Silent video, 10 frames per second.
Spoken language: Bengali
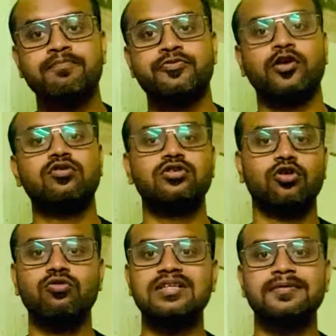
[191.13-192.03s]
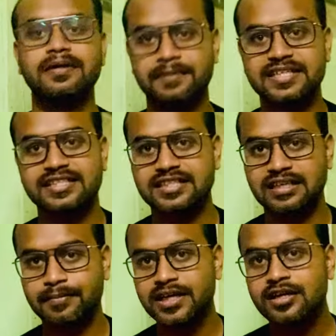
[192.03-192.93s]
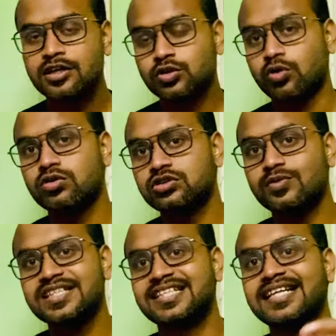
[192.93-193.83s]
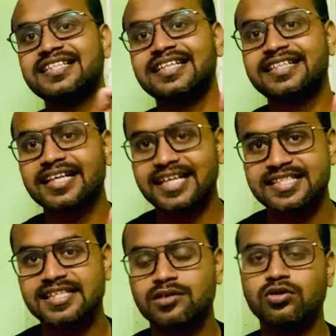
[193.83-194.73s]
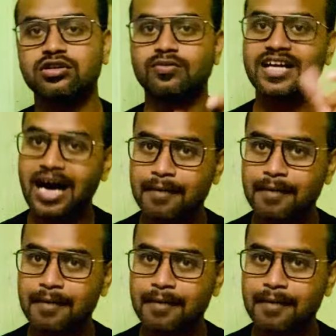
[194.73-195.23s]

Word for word: যখন ডকুমেন্টস ভেরিফিকেশনে যাবে তখন তোমার সেই সিটটা ক্যান্সেল করে তোমার